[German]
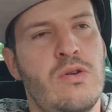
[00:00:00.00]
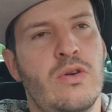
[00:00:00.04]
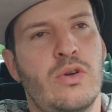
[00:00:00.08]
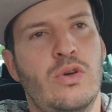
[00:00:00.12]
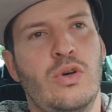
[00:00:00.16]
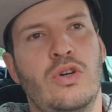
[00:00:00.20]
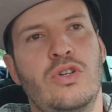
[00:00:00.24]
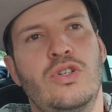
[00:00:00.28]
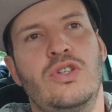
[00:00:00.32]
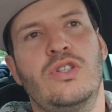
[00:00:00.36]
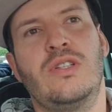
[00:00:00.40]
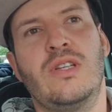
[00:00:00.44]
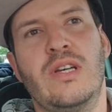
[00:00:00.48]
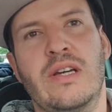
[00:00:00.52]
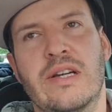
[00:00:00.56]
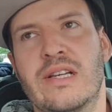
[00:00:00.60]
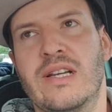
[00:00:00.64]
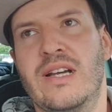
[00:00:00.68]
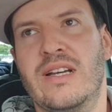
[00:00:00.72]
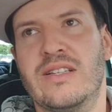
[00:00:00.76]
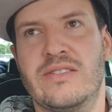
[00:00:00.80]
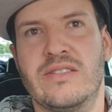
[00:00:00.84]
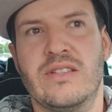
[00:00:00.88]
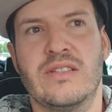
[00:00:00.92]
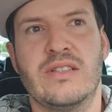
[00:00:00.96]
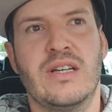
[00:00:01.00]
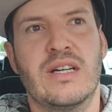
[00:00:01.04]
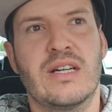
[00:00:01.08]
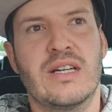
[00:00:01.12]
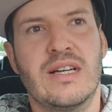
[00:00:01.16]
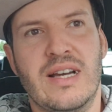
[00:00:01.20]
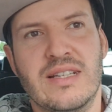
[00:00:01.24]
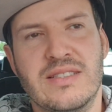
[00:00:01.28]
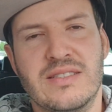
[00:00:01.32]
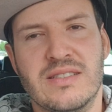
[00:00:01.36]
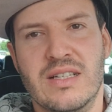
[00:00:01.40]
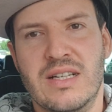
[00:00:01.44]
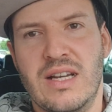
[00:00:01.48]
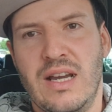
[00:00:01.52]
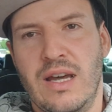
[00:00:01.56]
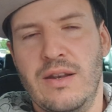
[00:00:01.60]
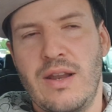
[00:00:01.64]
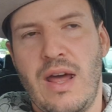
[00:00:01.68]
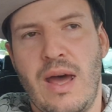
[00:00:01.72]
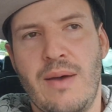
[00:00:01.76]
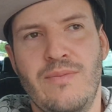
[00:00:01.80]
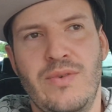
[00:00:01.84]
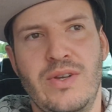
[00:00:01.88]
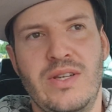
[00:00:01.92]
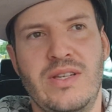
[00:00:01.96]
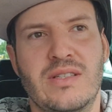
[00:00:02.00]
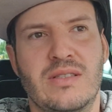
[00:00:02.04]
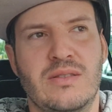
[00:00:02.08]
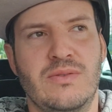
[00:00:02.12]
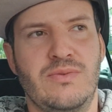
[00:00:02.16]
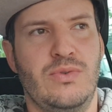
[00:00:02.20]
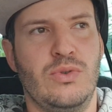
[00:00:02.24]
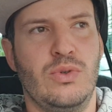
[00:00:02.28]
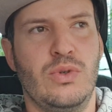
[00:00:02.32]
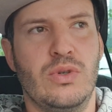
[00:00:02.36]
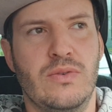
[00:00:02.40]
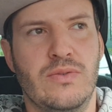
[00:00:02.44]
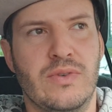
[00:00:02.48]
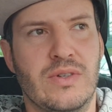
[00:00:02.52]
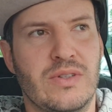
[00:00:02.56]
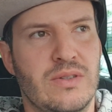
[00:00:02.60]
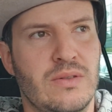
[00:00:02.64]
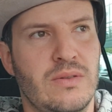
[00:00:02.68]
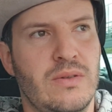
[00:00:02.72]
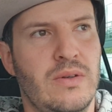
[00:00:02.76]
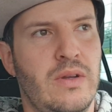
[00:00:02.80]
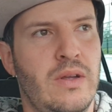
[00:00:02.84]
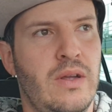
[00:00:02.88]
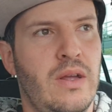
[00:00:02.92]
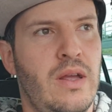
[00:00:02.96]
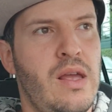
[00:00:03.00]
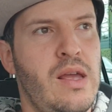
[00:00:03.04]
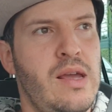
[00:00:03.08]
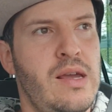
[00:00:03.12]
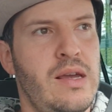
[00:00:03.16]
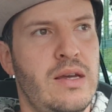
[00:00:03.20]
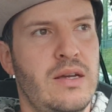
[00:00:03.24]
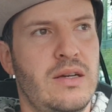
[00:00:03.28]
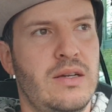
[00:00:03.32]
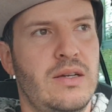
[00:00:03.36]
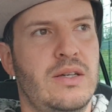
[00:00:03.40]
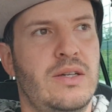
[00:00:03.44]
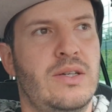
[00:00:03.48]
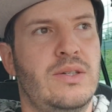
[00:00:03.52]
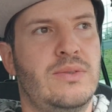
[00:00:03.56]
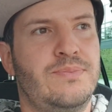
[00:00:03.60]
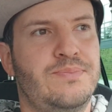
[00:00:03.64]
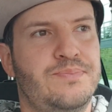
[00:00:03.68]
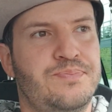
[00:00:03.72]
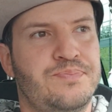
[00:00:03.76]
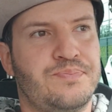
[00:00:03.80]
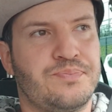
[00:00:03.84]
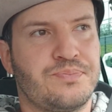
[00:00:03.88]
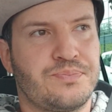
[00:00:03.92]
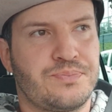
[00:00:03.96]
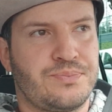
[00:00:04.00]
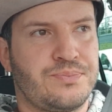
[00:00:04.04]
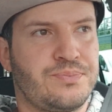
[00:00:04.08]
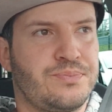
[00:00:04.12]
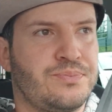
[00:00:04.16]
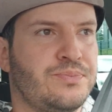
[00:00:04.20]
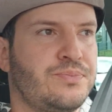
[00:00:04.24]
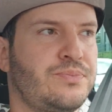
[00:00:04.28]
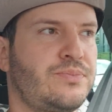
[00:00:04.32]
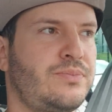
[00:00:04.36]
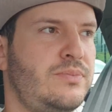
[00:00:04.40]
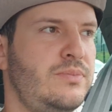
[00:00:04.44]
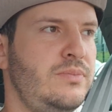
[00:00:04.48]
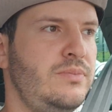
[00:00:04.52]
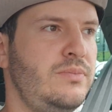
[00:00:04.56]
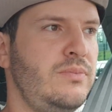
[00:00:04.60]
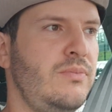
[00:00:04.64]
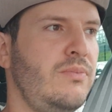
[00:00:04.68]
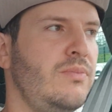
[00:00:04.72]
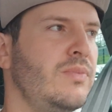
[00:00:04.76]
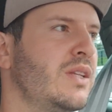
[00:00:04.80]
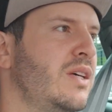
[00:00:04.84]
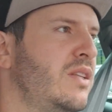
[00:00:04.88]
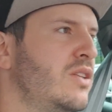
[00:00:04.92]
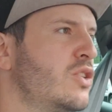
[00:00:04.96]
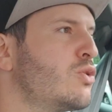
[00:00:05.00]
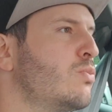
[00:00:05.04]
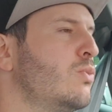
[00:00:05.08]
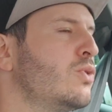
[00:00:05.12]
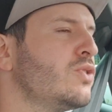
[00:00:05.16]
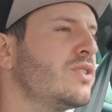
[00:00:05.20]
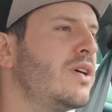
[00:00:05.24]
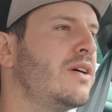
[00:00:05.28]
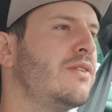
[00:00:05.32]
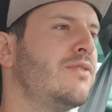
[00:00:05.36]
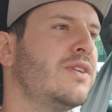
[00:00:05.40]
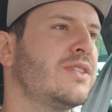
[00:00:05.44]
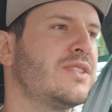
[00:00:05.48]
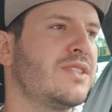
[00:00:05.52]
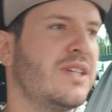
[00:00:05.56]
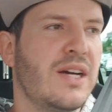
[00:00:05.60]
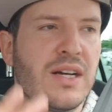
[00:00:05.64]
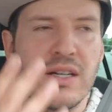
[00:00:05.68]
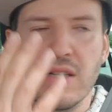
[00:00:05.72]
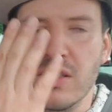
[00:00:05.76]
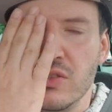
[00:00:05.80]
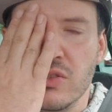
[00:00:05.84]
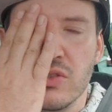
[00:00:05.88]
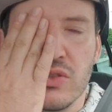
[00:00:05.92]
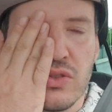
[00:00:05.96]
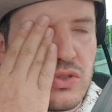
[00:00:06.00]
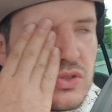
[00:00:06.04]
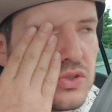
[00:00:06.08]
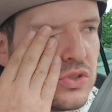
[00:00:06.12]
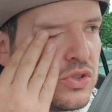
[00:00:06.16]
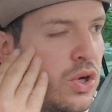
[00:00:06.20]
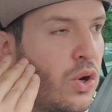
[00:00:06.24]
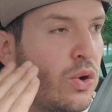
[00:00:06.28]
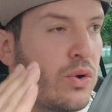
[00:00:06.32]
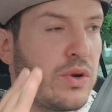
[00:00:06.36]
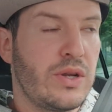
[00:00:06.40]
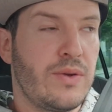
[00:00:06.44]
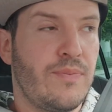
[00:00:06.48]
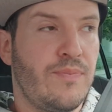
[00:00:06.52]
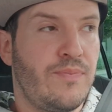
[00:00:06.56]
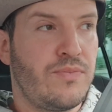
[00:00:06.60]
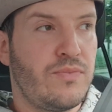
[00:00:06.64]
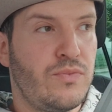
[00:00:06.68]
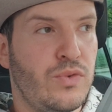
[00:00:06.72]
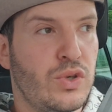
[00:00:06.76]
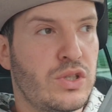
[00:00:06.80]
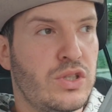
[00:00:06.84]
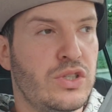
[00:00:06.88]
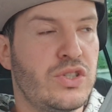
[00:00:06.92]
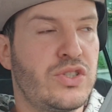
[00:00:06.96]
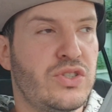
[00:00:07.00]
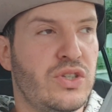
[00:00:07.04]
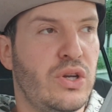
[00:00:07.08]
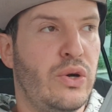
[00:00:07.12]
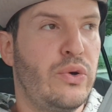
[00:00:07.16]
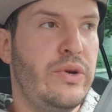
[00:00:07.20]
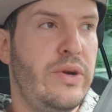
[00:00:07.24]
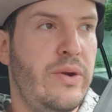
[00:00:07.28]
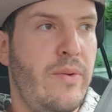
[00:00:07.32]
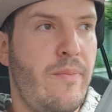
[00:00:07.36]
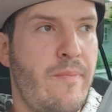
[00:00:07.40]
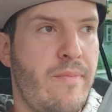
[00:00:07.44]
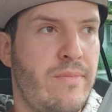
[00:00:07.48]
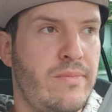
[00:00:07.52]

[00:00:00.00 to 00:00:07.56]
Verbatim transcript: Krösche da, Glasner da. Glasner kann am wenigsten für irgendwas. Ähm, denn ich muss einfach sagen, sorry, wirklich sorry.